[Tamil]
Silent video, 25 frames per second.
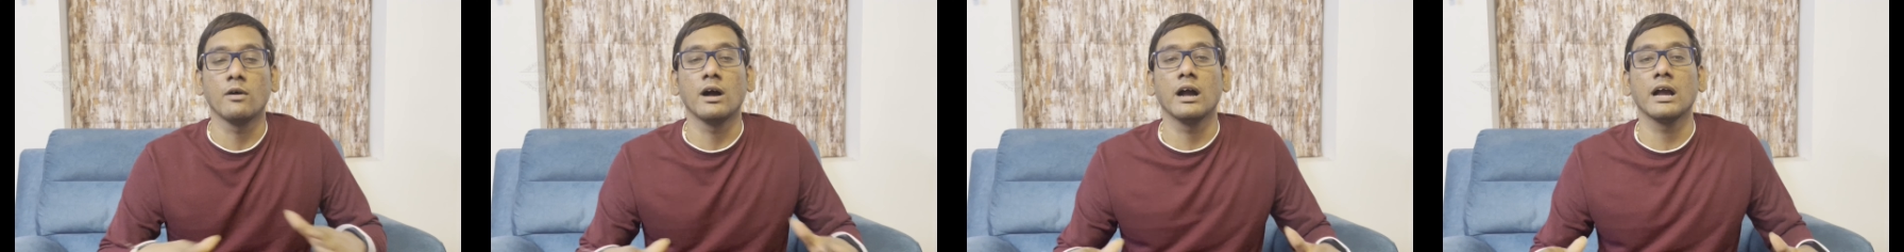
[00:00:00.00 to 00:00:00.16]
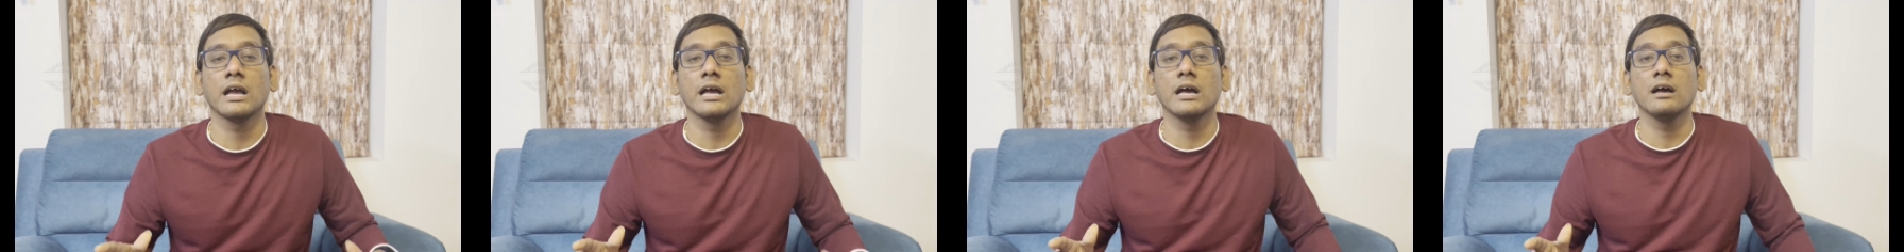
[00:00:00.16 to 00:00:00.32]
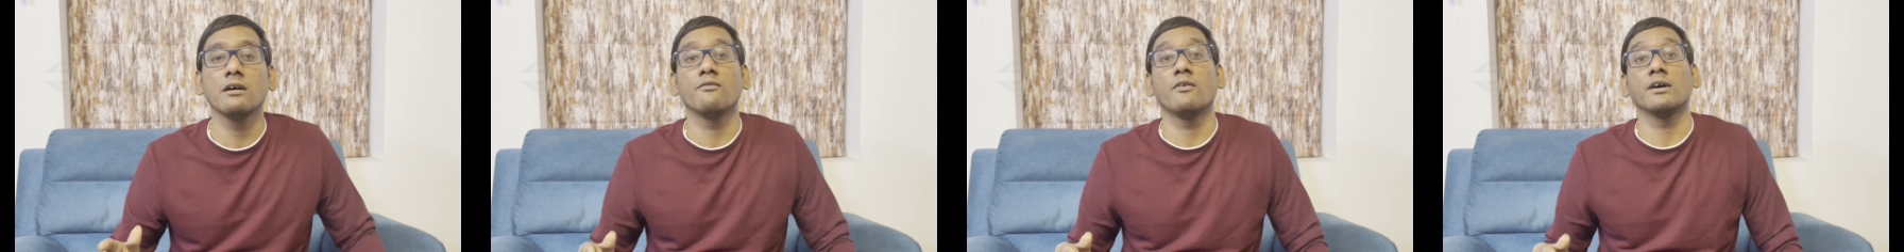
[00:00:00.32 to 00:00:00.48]

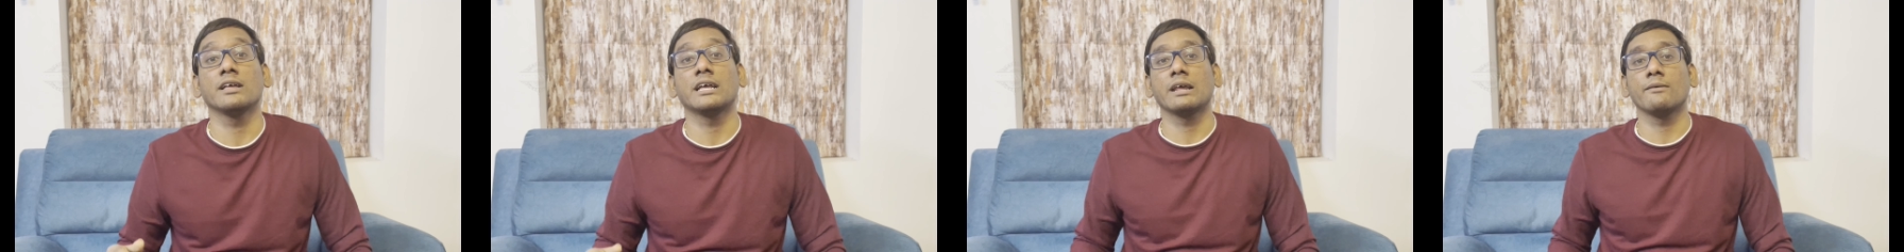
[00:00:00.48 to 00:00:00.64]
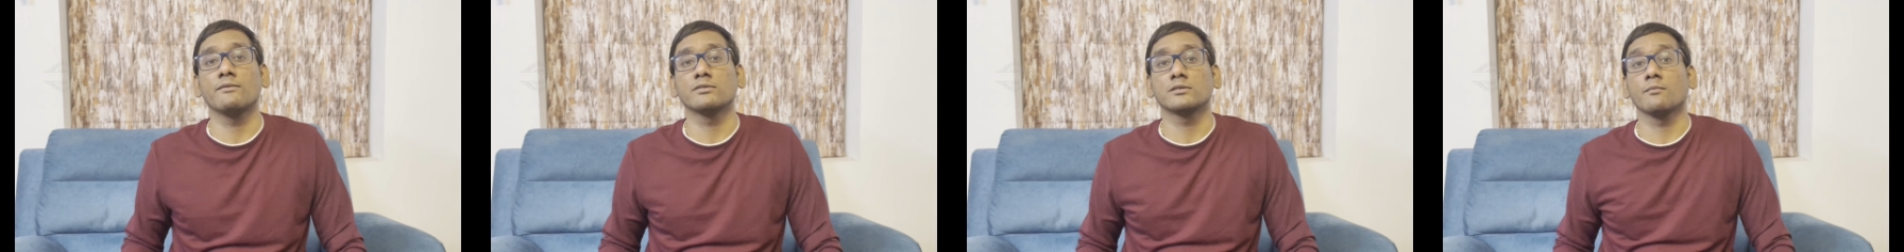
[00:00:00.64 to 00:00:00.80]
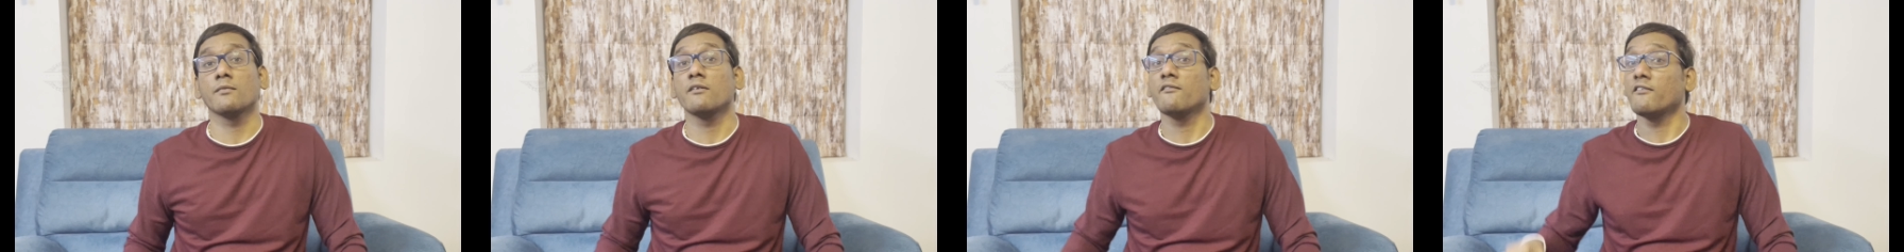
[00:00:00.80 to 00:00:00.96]
வாங்க
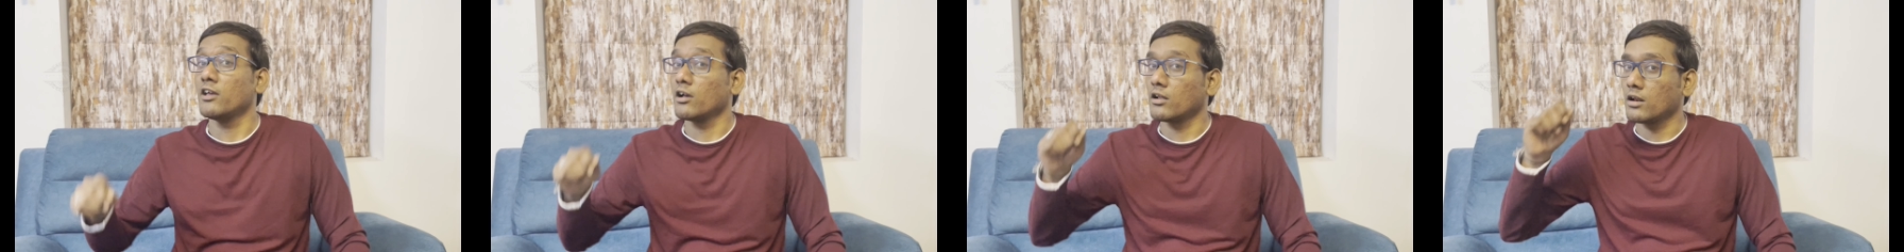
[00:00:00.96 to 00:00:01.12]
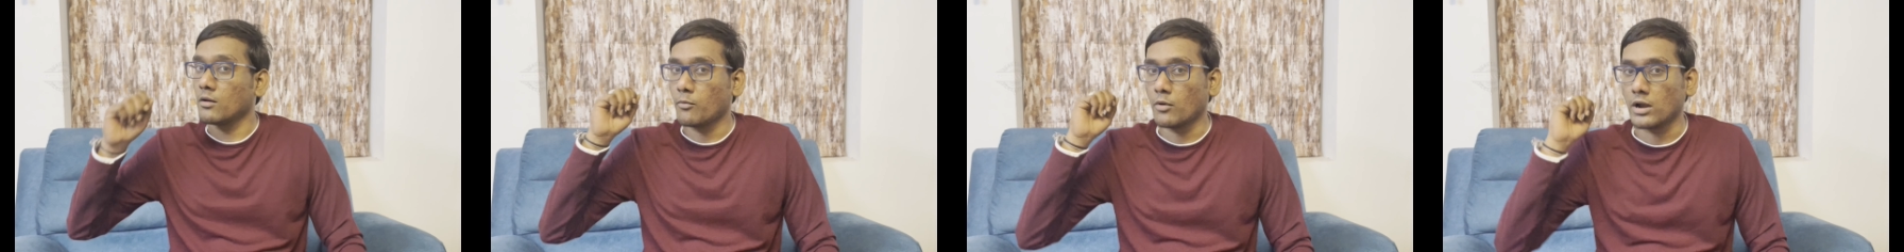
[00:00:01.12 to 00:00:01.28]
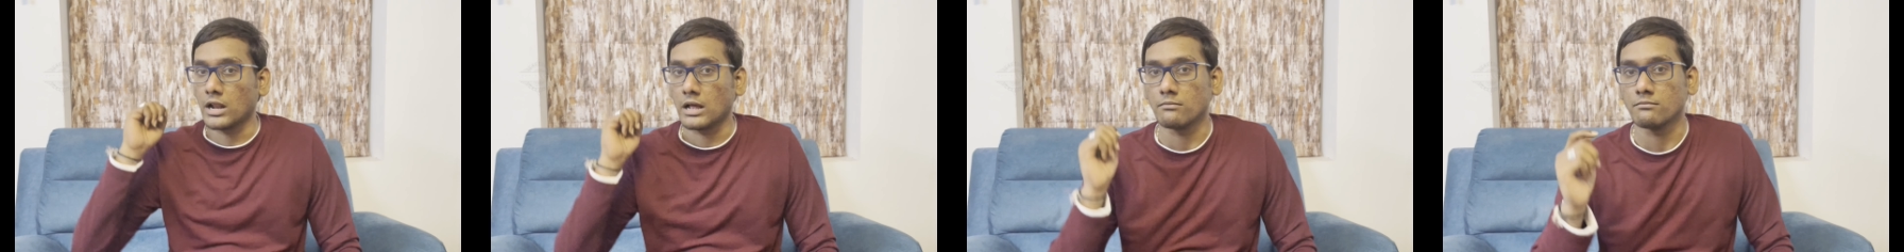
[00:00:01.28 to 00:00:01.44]
ஃபர்தர் நிமிஷமாக
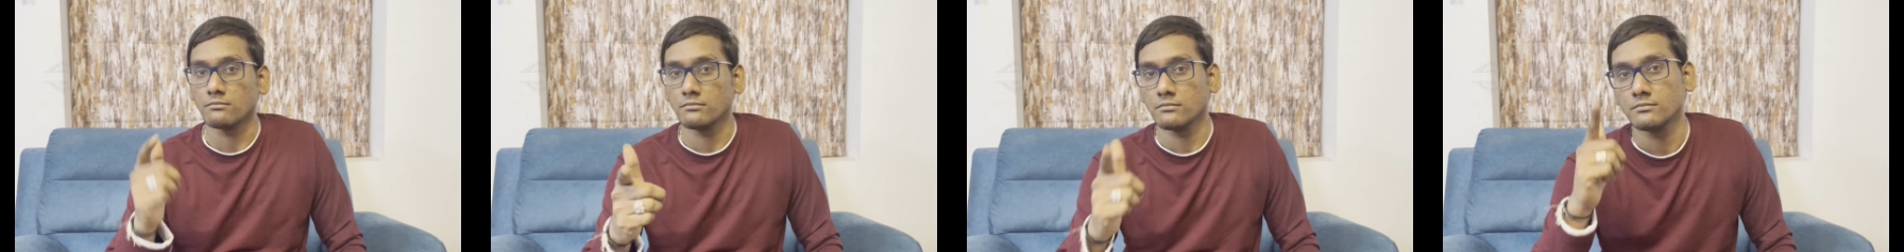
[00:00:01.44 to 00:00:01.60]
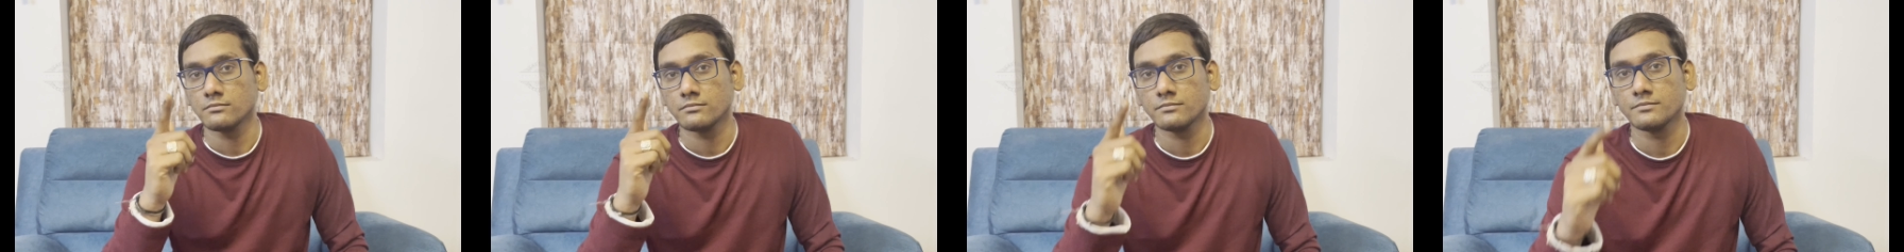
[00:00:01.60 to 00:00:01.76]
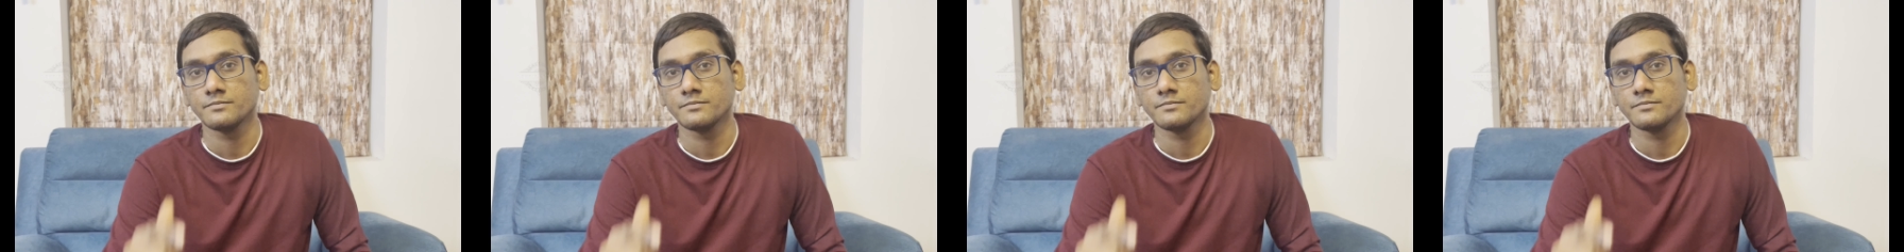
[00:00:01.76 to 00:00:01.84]
வீடியோக்குள்ளே போகலாம்